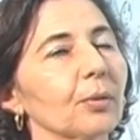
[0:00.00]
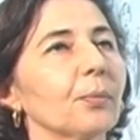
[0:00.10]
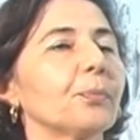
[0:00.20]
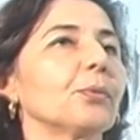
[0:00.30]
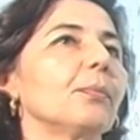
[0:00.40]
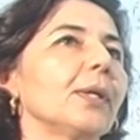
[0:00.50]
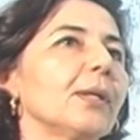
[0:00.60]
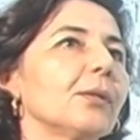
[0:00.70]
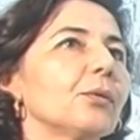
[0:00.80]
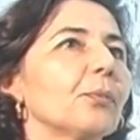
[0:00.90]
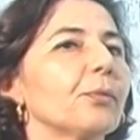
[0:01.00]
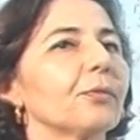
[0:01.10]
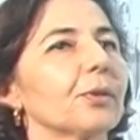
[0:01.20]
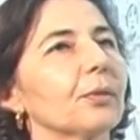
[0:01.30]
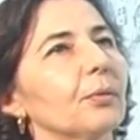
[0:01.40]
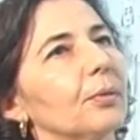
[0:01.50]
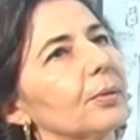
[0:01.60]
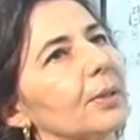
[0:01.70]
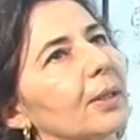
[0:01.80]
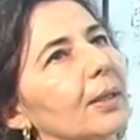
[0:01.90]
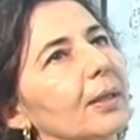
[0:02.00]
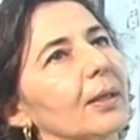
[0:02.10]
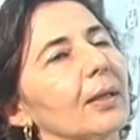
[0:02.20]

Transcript: ou por medo, ou por vergonha,